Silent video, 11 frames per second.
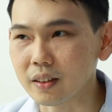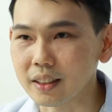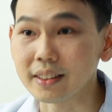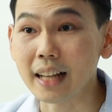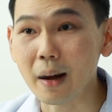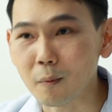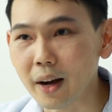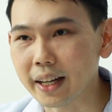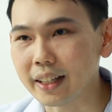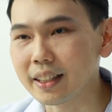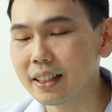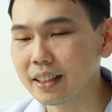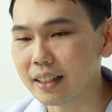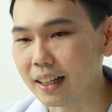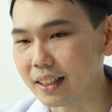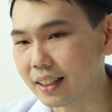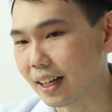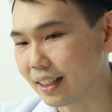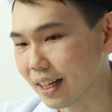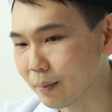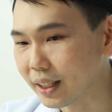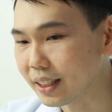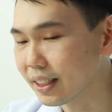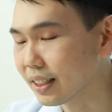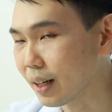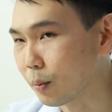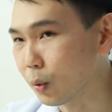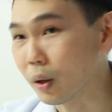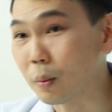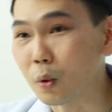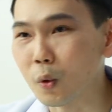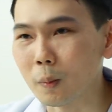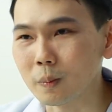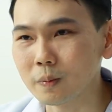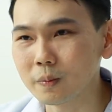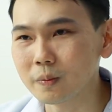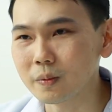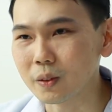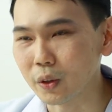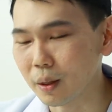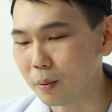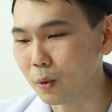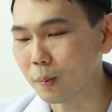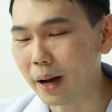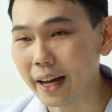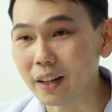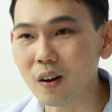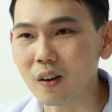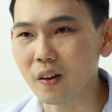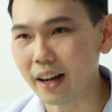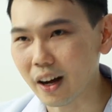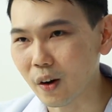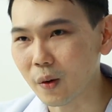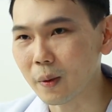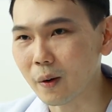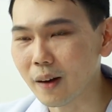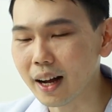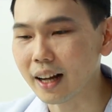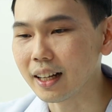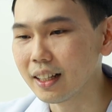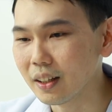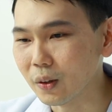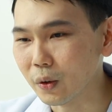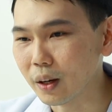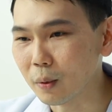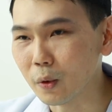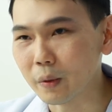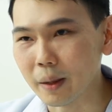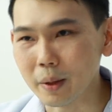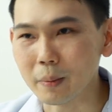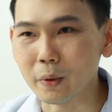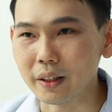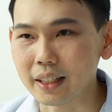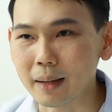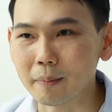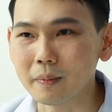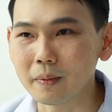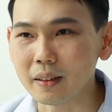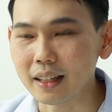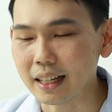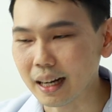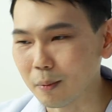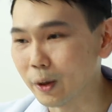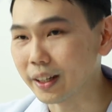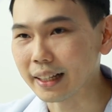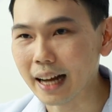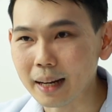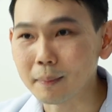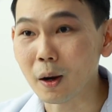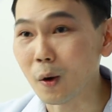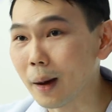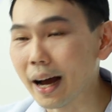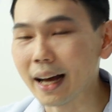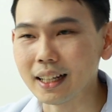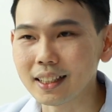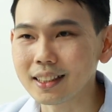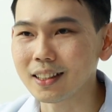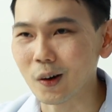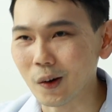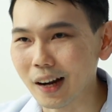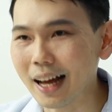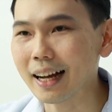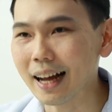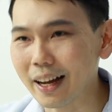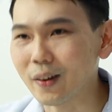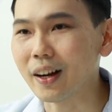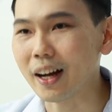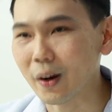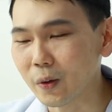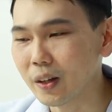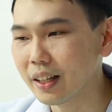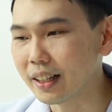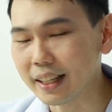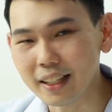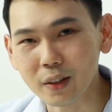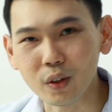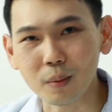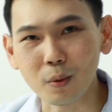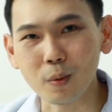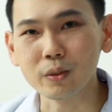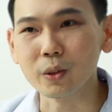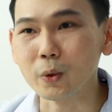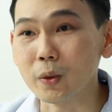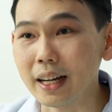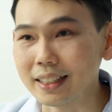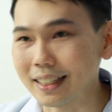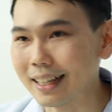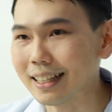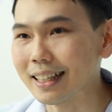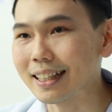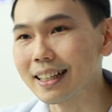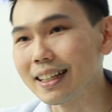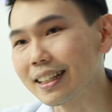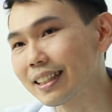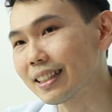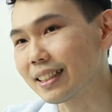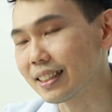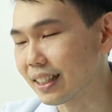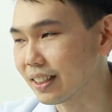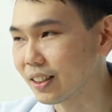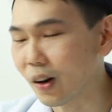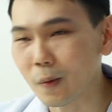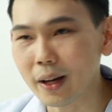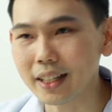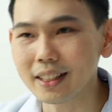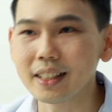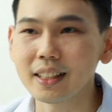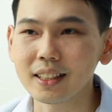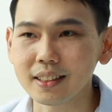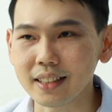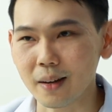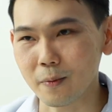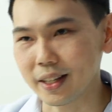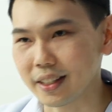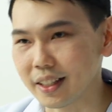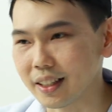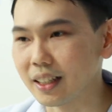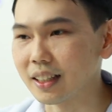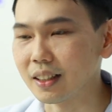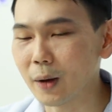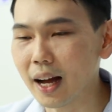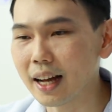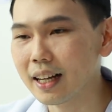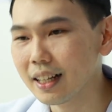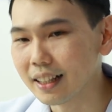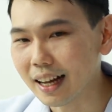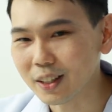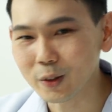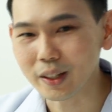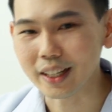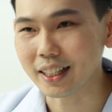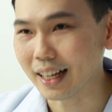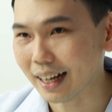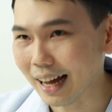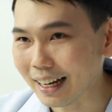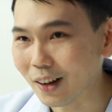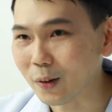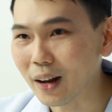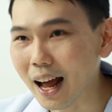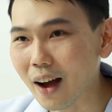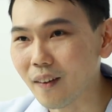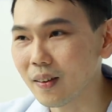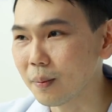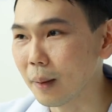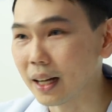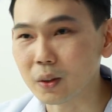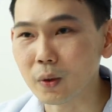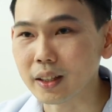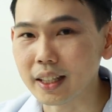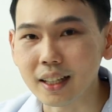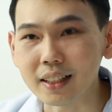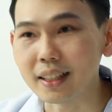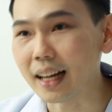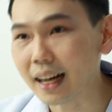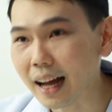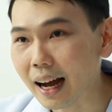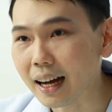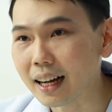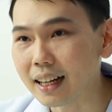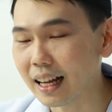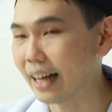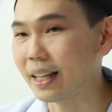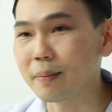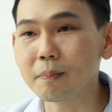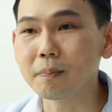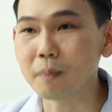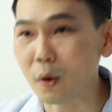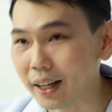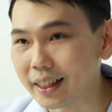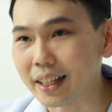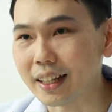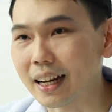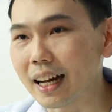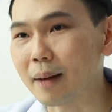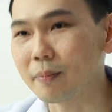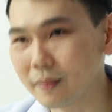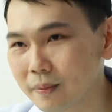2-3 วันทางนี้ทางนั้นมันขึ้นกับอุณหภูมิภายนอกของเขาเพราะว่าอุณหภูมิเนี่ยมีผลกับกระบวนการเผาผลาญของร่างกายของเขาถ้ายิ่งอุณหภูมิสูงอาจจะให้กินได้เยอะขึ้นเช่น2วันทีหนึ่ง3วันทีหนึ่งหรือว่าถ้าช่วงไหนที่อากาศหนาวๆบางตัวกินอาทิตย์ละครั้งอันนี้ปกตินะครับ